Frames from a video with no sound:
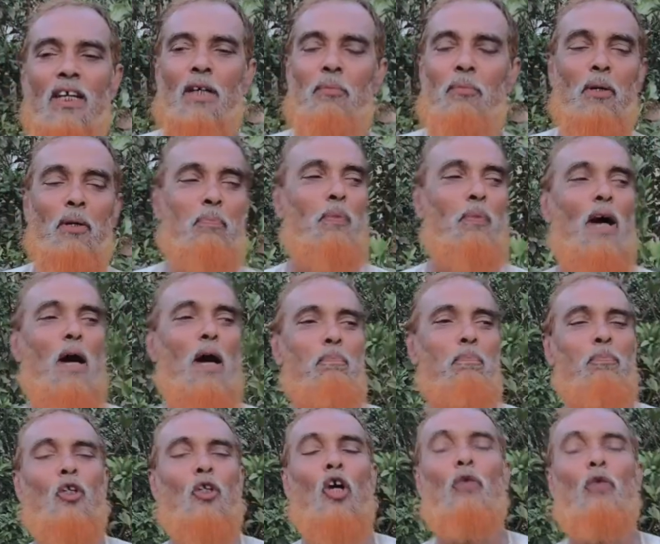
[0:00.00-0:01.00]
আমার বাপ
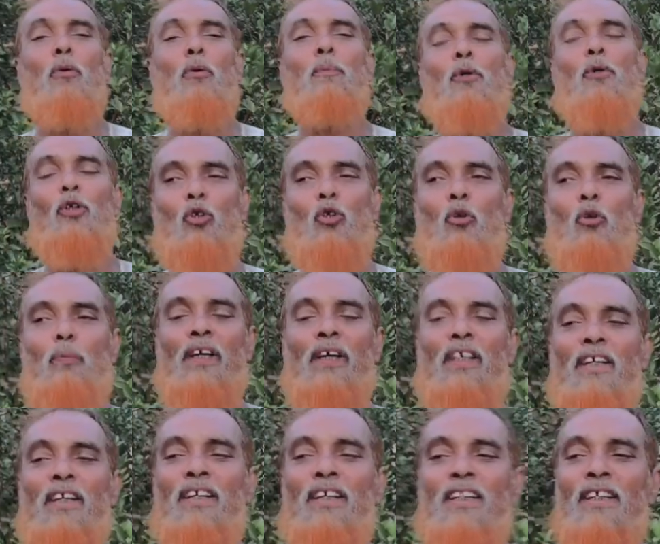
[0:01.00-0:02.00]
সর্বপ্রথমে
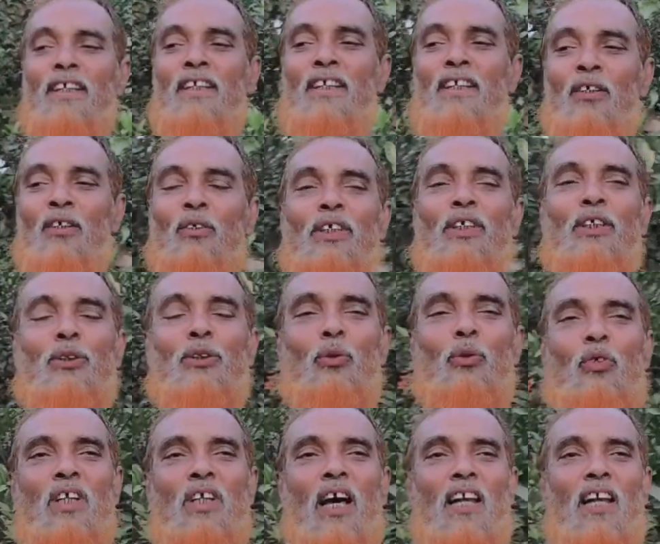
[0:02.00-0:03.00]
লিচু
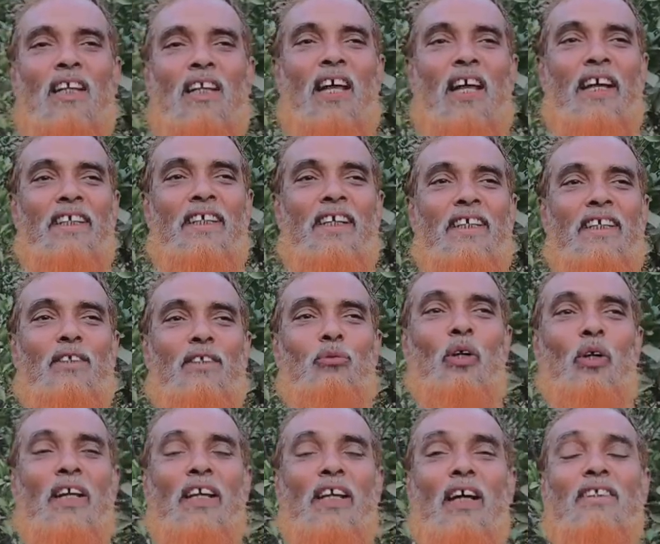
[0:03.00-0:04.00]
ডাল কাটি কাটি
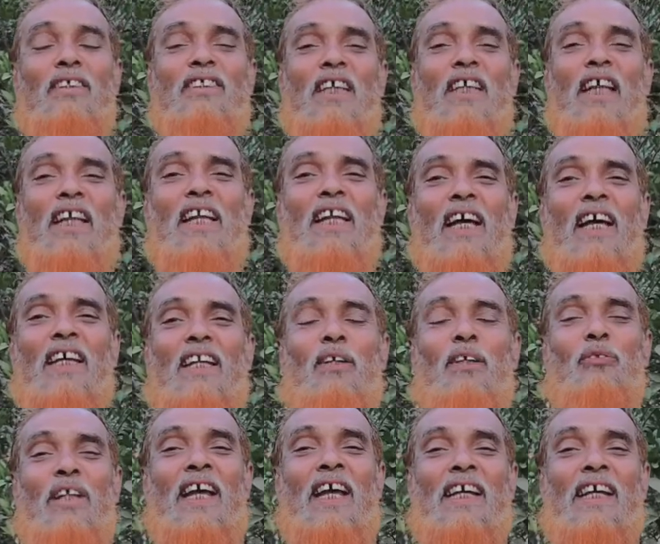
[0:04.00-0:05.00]
দুই আনা চার আনা
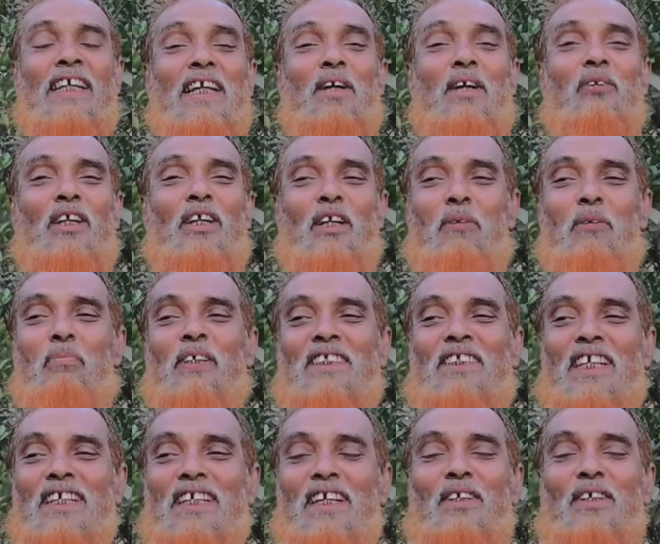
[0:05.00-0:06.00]
এরকম এক আনা ফিরে এরকম
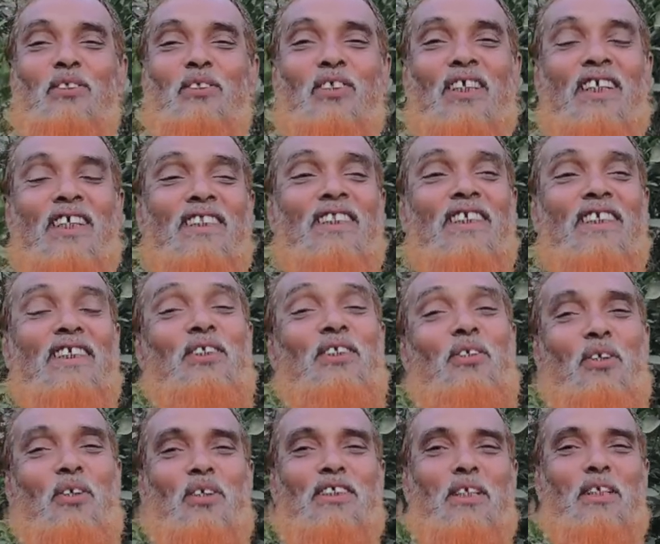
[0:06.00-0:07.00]
বেচা কেনা করতে এখান থেকে
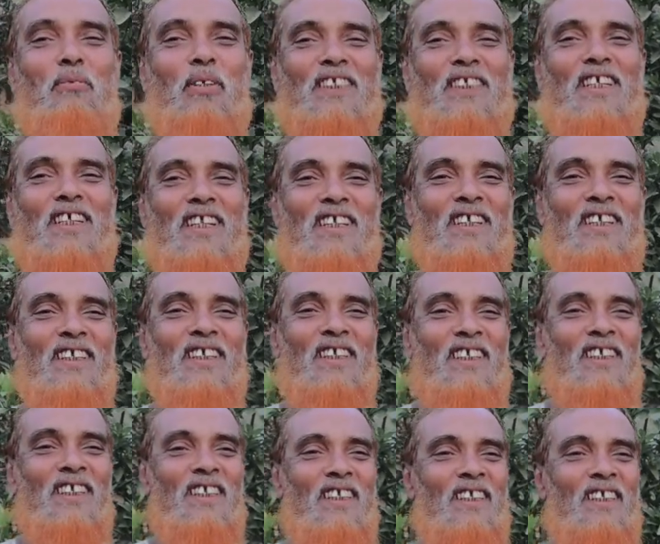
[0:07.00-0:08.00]
শিকর কাছা বাজারে
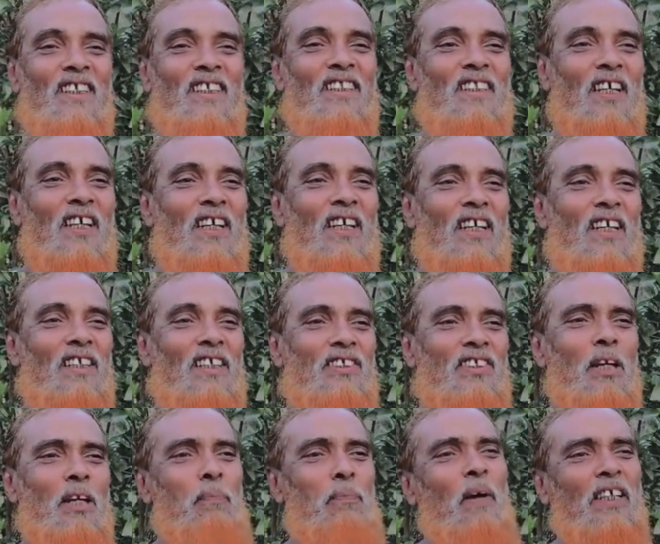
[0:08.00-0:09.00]
তা
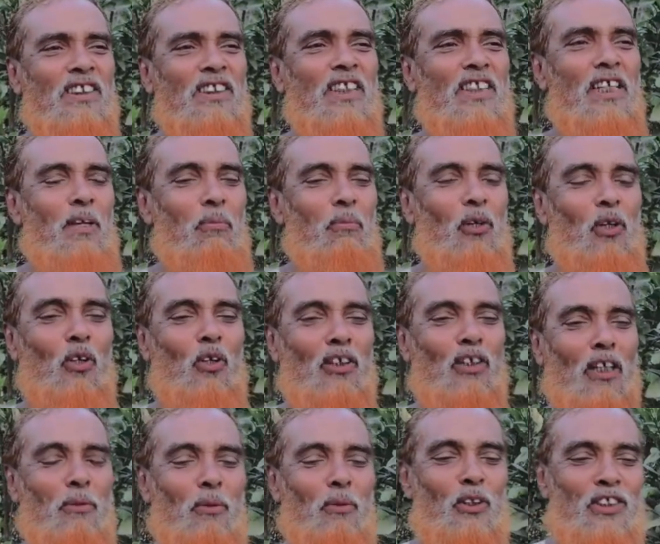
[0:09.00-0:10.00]
সেটা পাকিস্তান আমলের
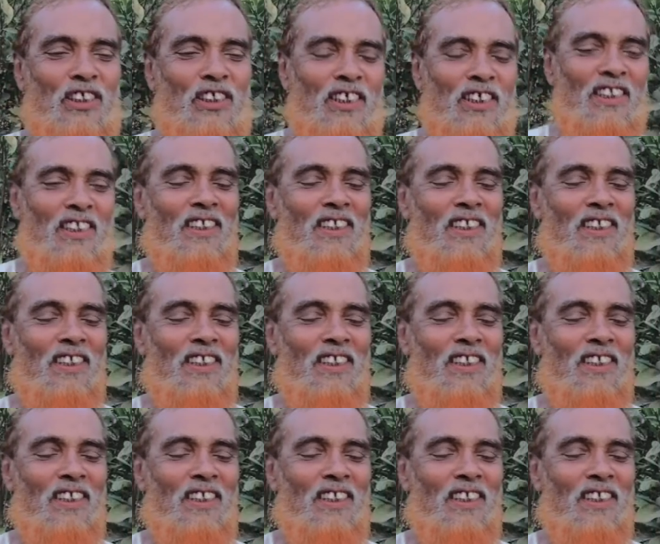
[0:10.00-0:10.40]
কথাই বলছি